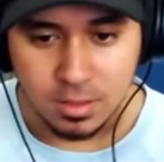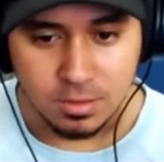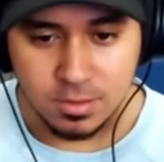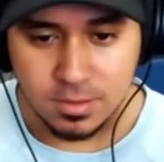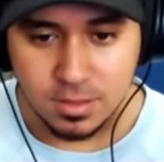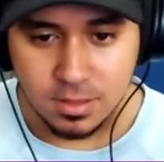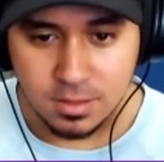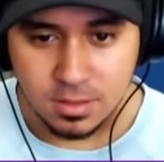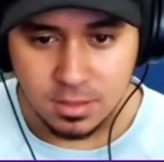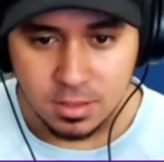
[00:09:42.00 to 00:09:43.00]
Mas não assim,
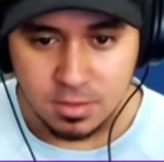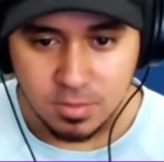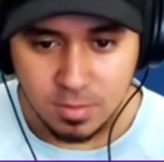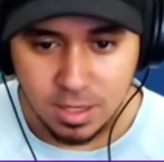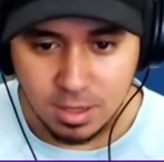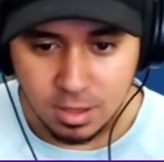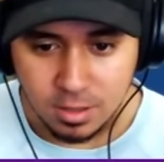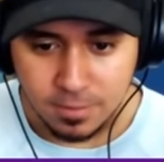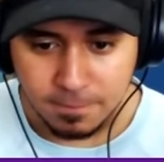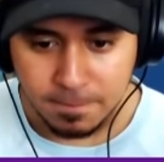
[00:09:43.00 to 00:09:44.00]
né? Vamos lá,
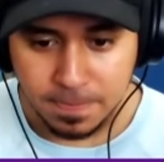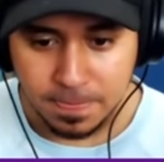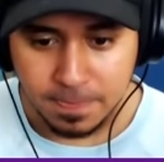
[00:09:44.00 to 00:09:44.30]
ó.